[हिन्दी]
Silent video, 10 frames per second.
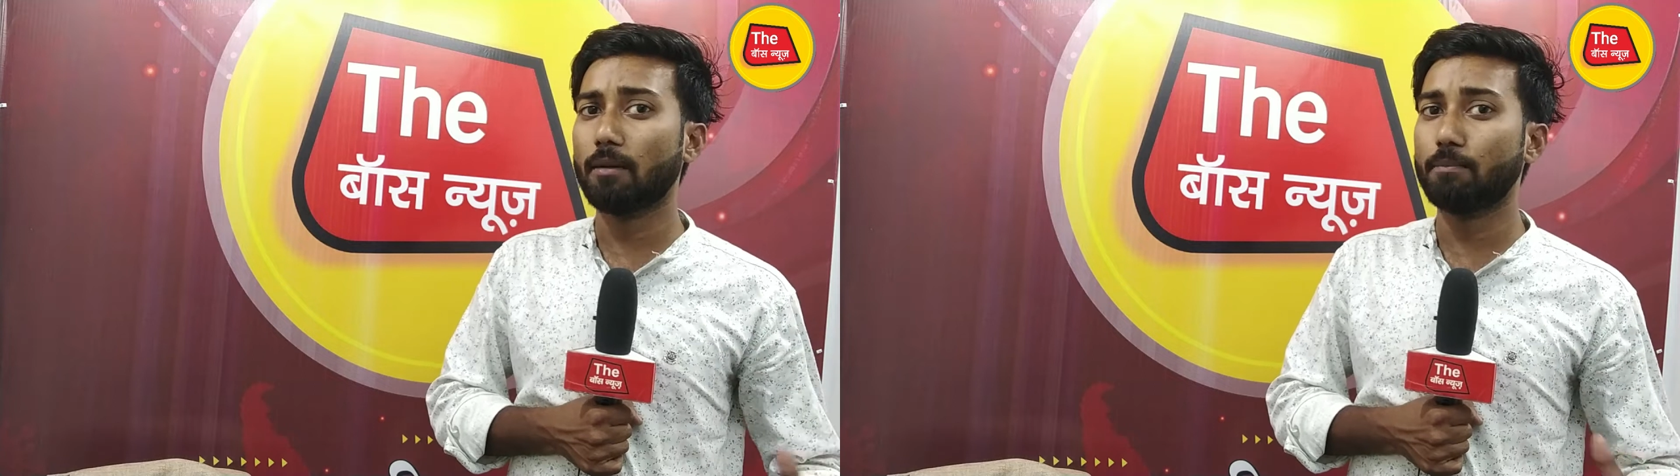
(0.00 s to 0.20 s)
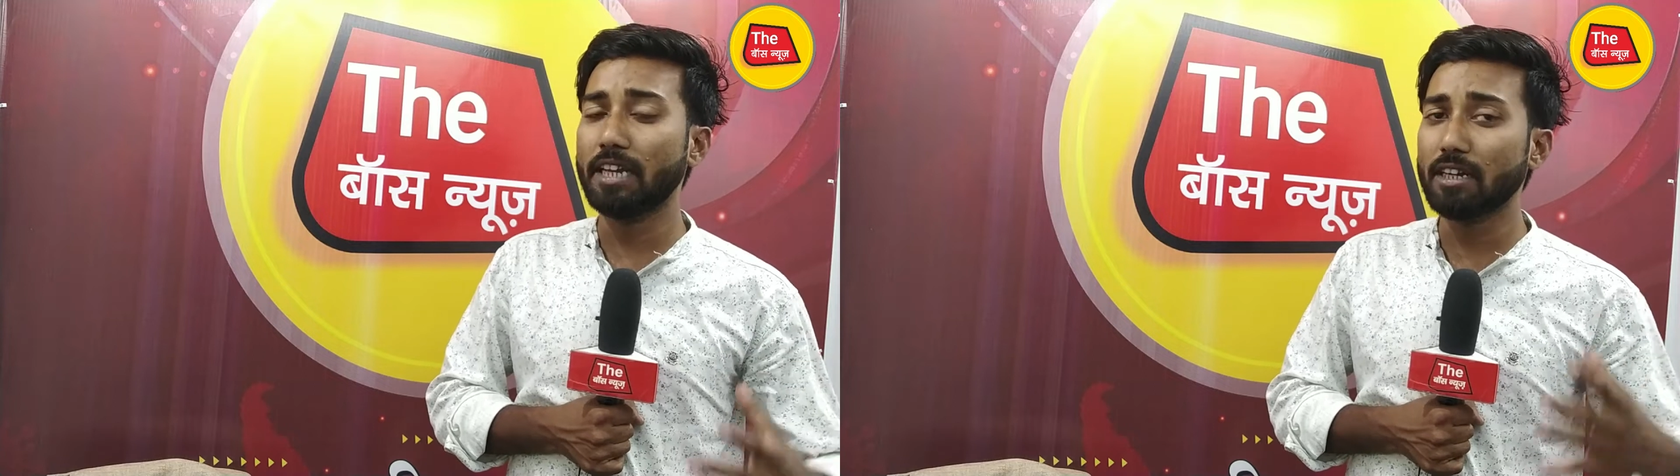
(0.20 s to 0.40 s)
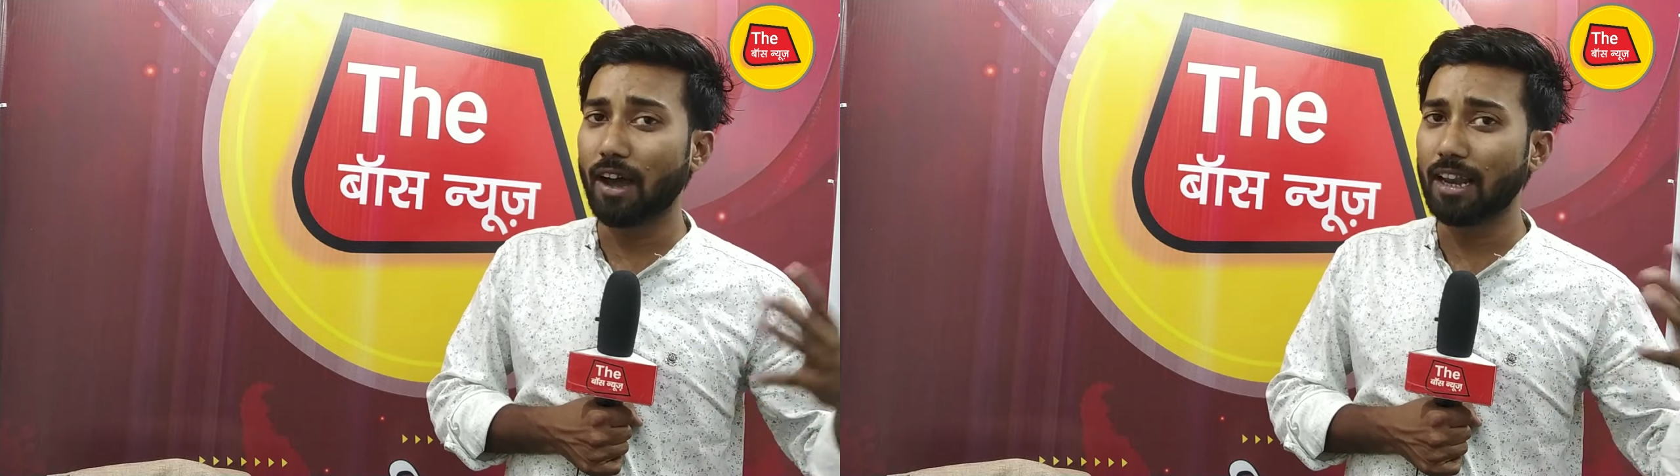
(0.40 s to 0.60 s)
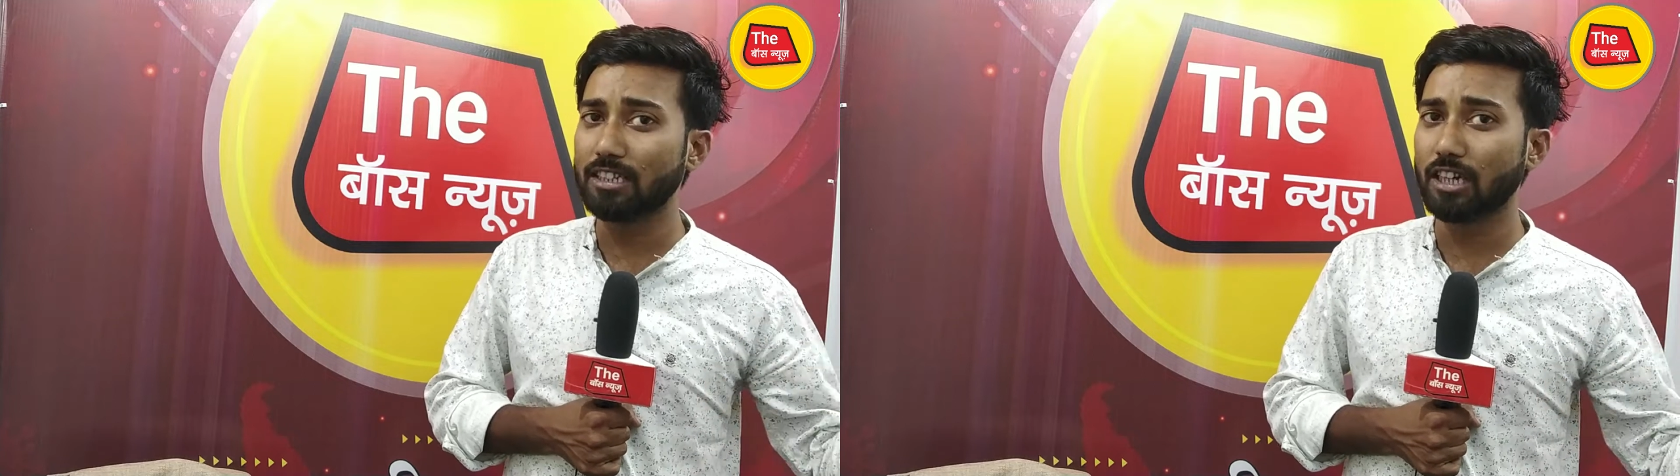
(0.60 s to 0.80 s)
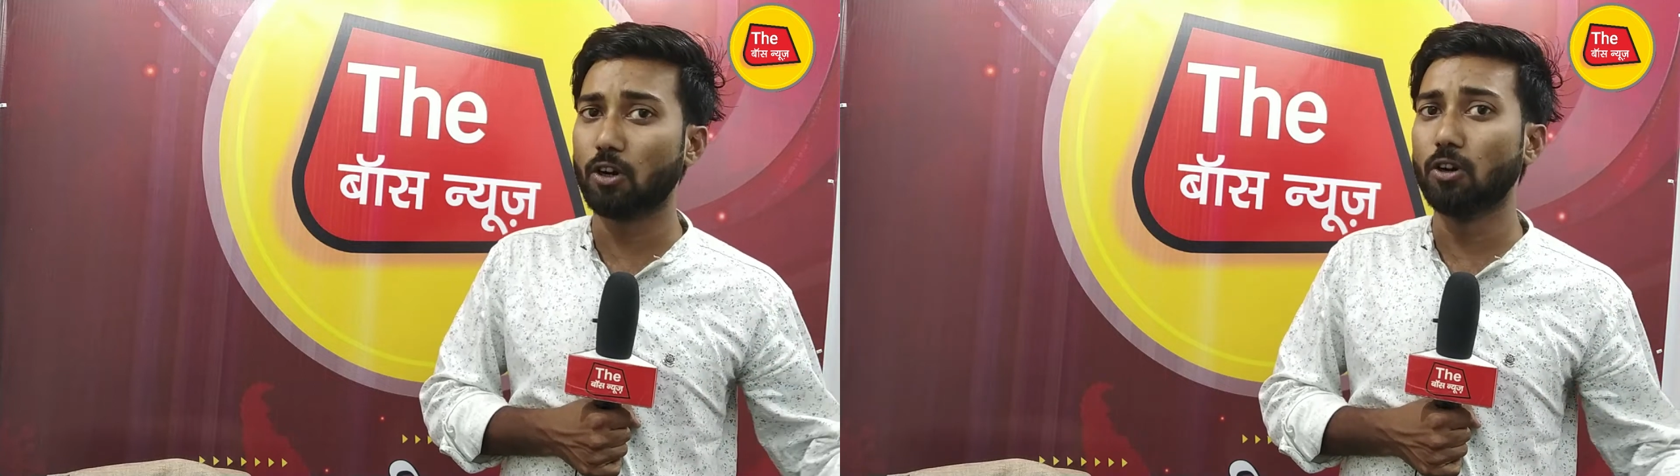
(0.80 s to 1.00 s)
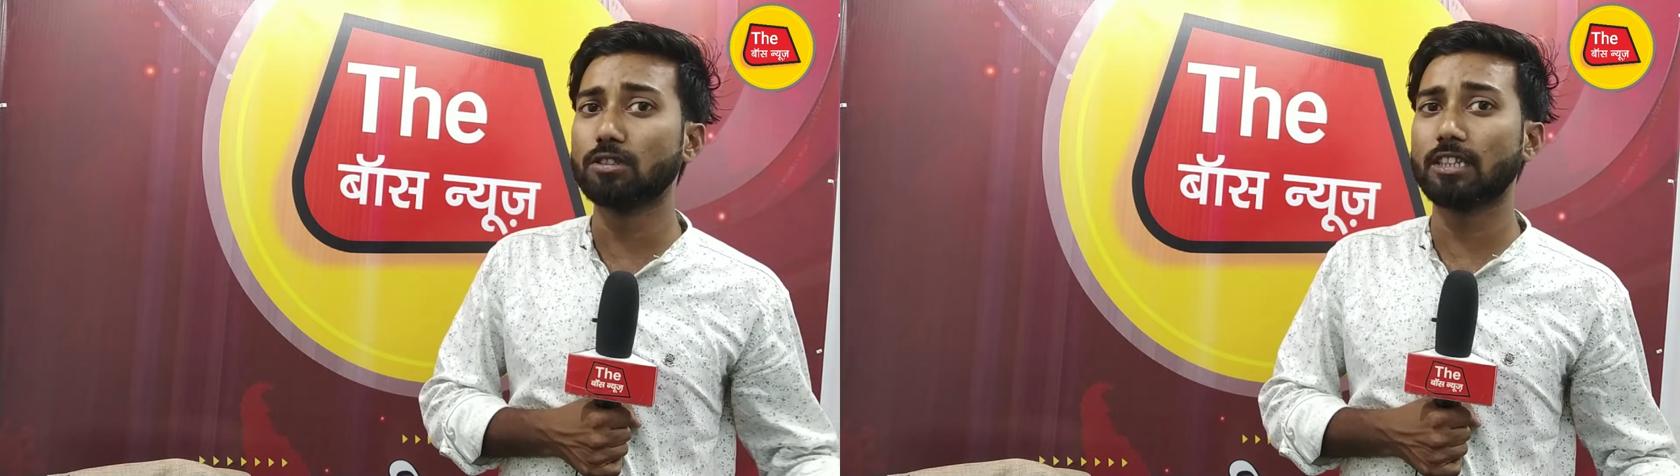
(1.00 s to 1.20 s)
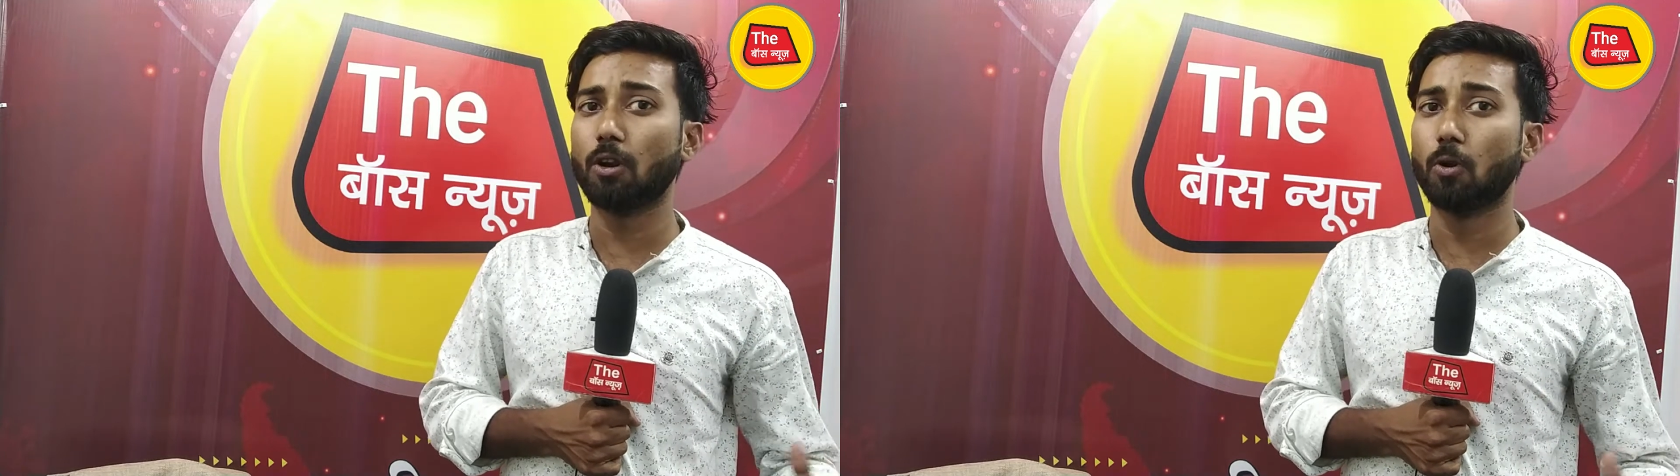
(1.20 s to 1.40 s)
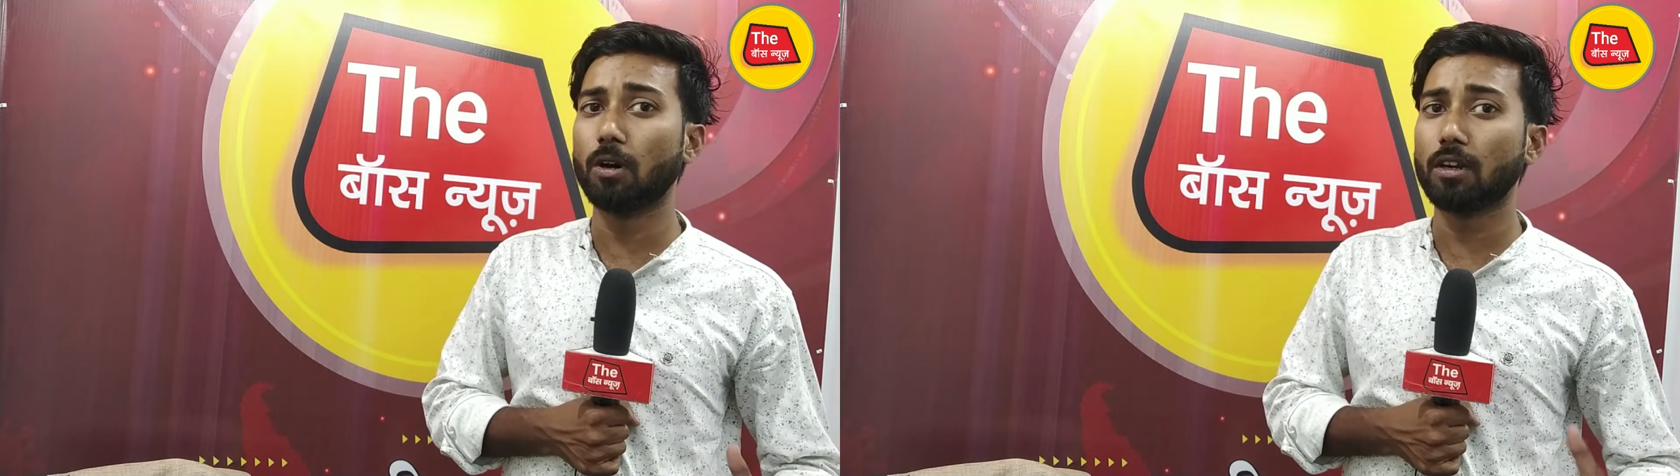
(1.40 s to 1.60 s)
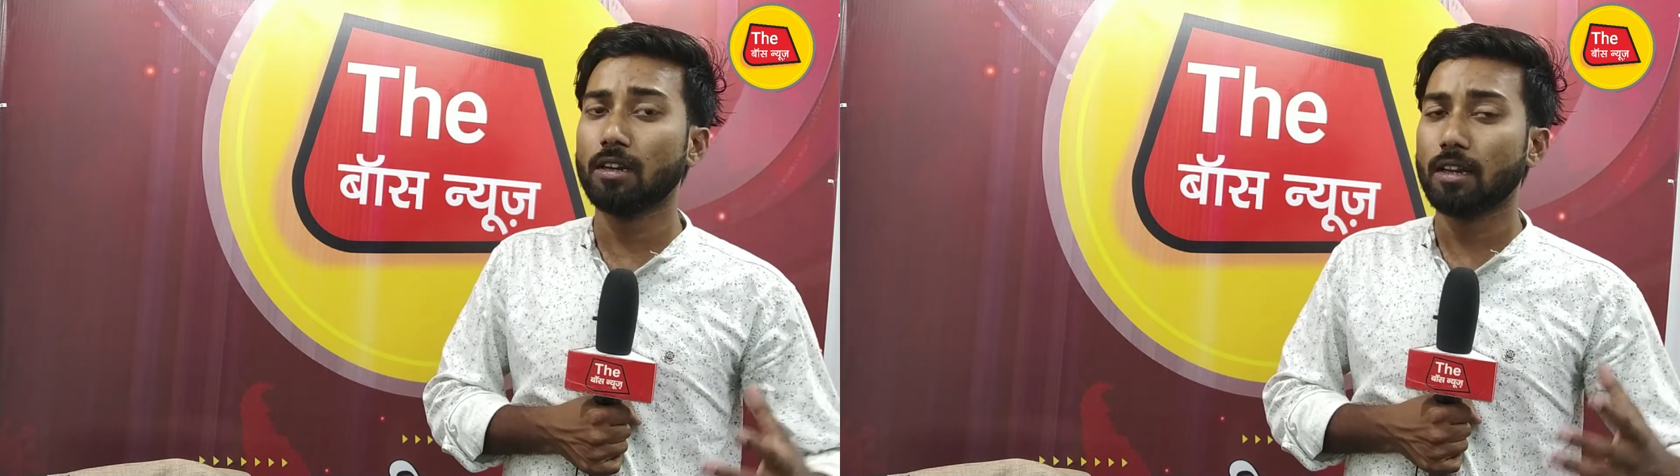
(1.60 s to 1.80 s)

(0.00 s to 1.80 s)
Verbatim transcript: भीड़ वाले जगहों से लोग